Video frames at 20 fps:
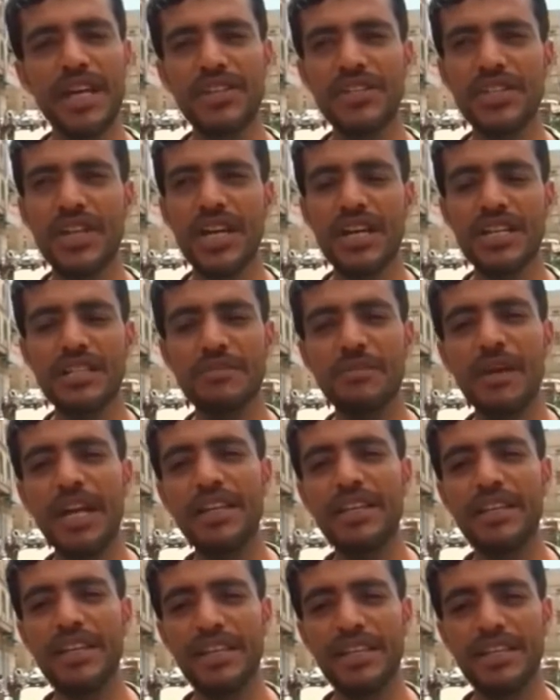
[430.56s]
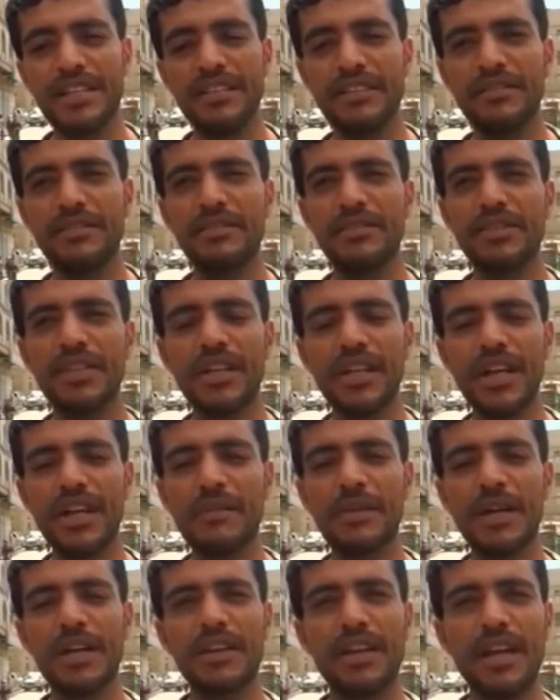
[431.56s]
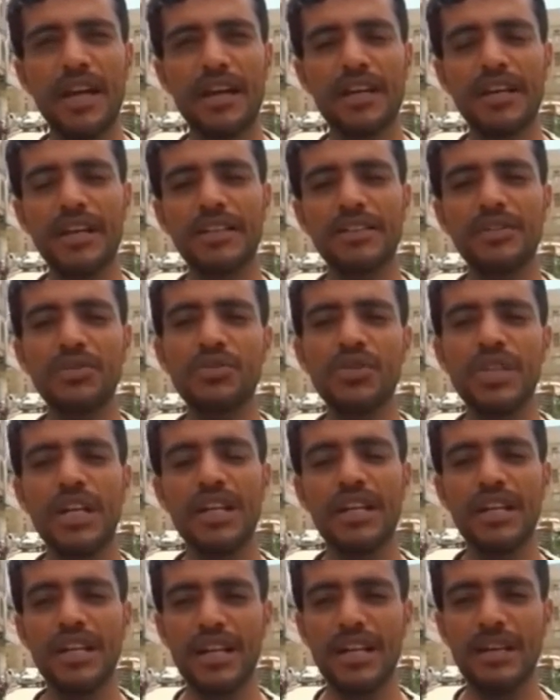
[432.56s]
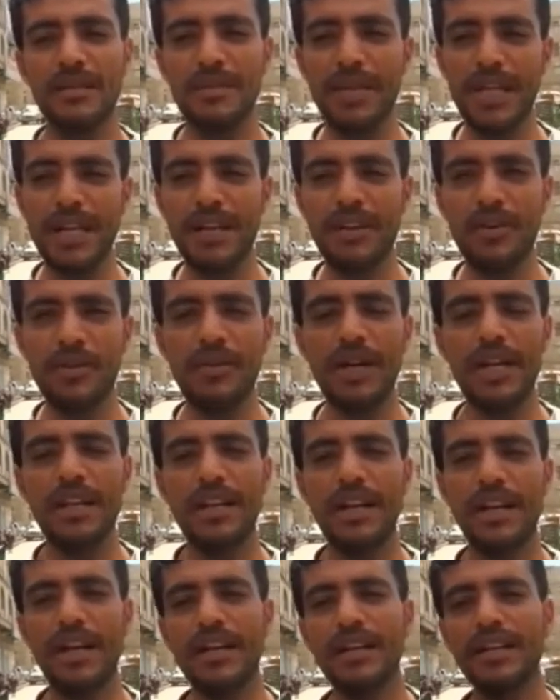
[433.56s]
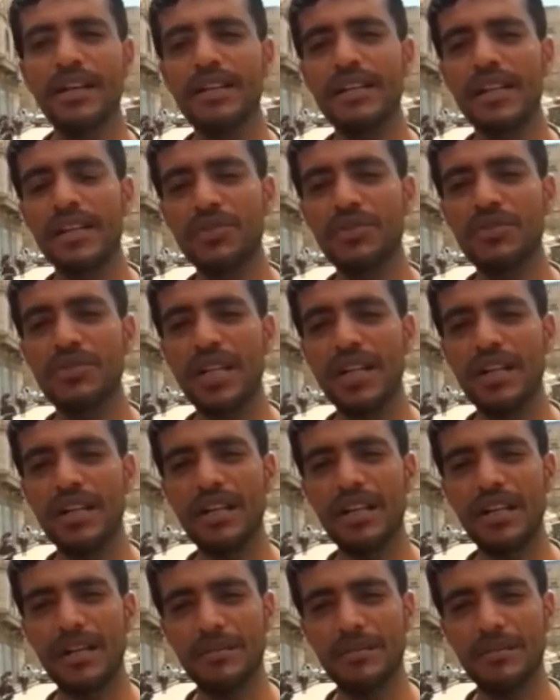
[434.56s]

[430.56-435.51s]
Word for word: منها أشخاص معينين تلقى بعض الحارات توصل إليها المياه وبعض الحارات لا توصل